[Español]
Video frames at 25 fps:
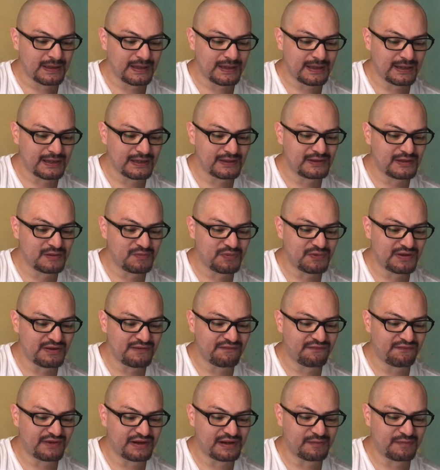Eh, ¿Qué tipo
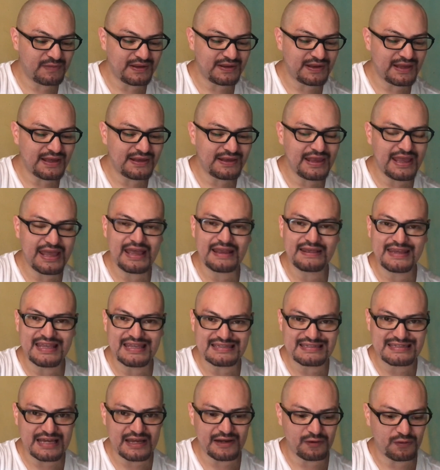de enfermedad
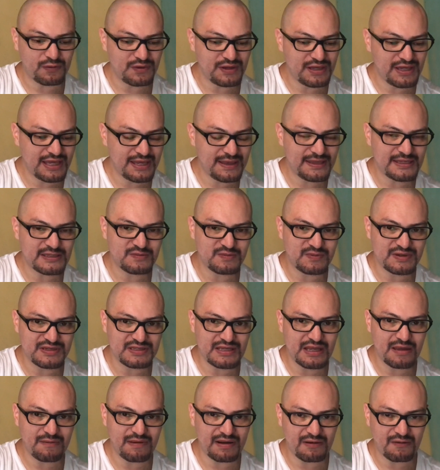desarrollé
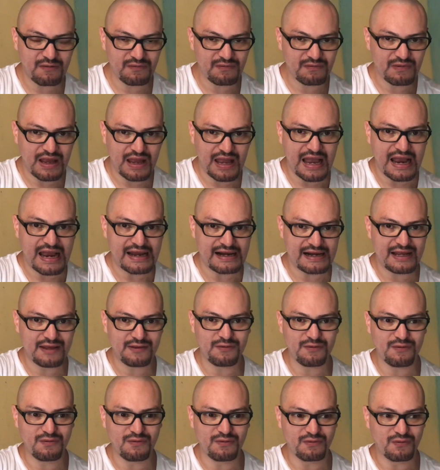después de haber
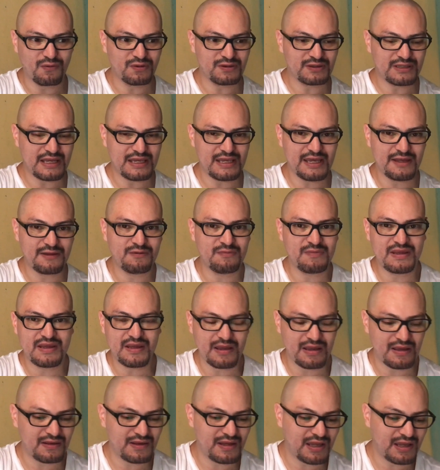agarrado o contagiado
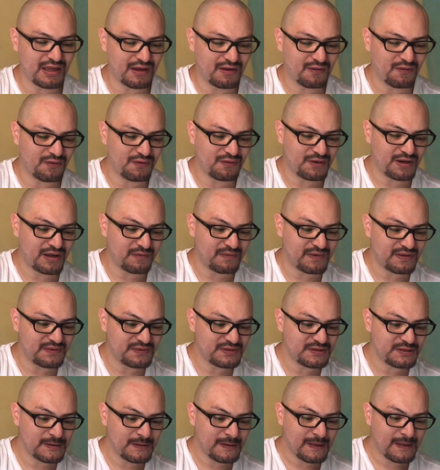de, de
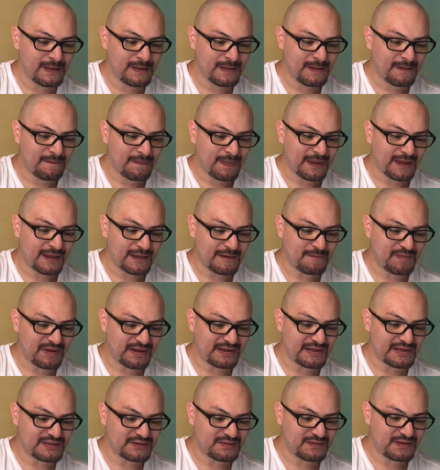coronavirus?
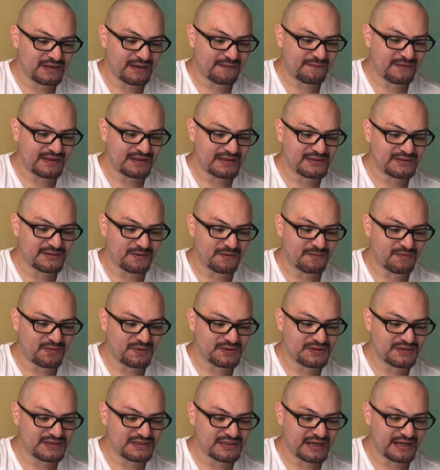Hipertensión, diabetes,
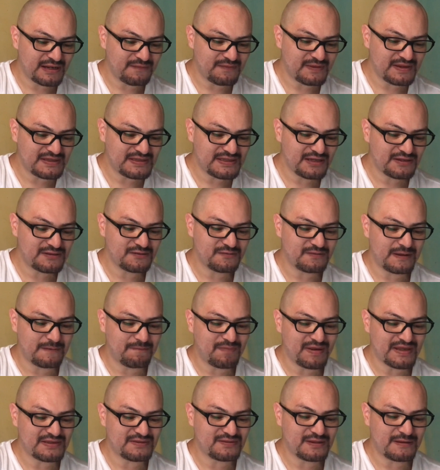trombosis, calvicie,
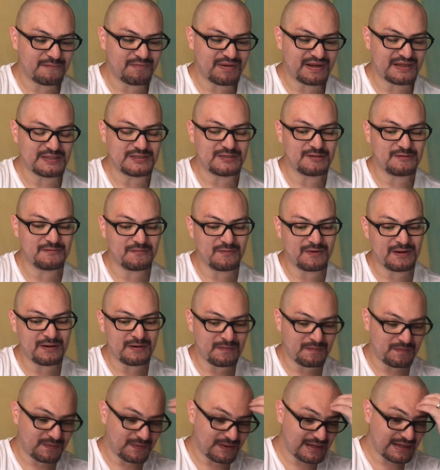sobrepeso, depresión.
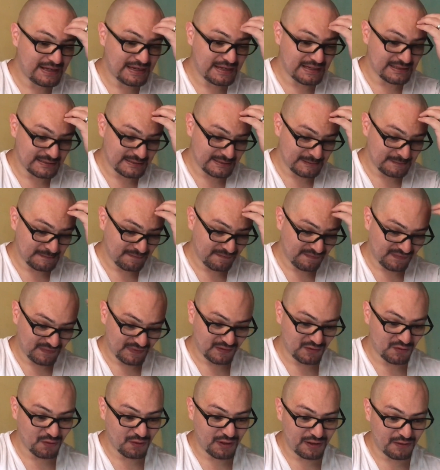Bueno, pues
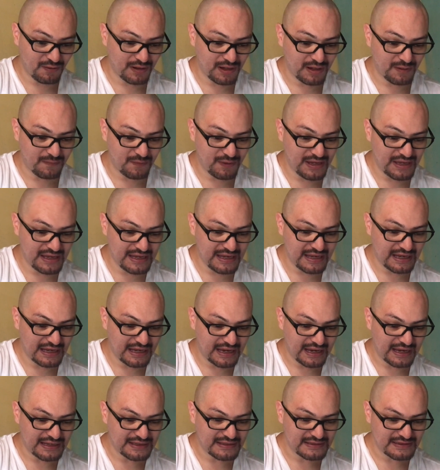yo creo que voy
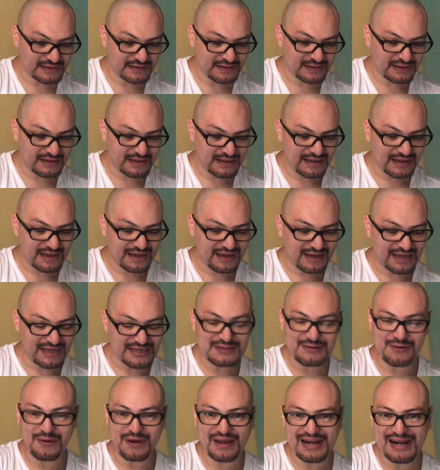a
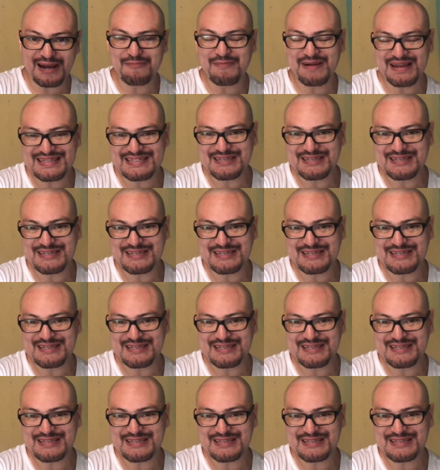escoger la